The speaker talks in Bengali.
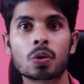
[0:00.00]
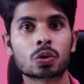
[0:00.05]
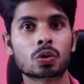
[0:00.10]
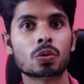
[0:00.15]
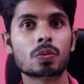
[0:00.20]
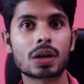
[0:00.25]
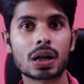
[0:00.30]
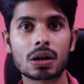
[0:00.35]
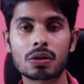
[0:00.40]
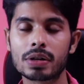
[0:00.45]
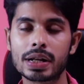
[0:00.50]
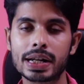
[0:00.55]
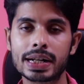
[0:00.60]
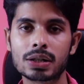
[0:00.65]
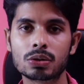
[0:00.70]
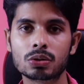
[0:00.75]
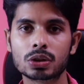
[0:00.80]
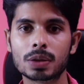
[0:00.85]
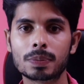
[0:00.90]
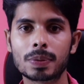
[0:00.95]
প্রথম কারণ এটা
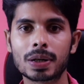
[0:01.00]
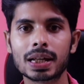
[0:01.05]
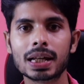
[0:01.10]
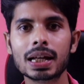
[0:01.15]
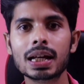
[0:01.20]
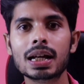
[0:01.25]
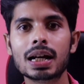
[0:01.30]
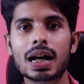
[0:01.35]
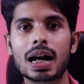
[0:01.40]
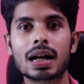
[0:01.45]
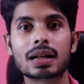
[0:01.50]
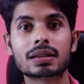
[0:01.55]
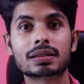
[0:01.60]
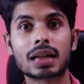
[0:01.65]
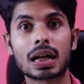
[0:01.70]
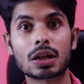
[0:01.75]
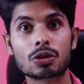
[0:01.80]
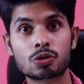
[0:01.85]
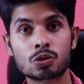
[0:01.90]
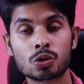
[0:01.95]
হতে পারে আর
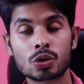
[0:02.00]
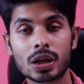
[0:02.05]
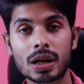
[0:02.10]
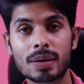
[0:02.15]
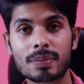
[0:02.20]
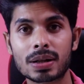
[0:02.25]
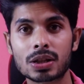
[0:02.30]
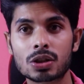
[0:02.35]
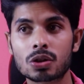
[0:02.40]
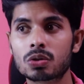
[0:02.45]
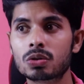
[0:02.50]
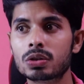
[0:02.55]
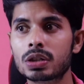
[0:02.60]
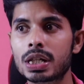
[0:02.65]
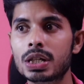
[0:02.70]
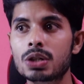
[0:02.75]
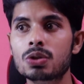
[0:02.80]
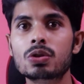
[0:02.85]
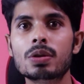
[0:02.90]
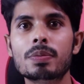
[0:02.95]
তার জন্যে আমরা যখন হিহু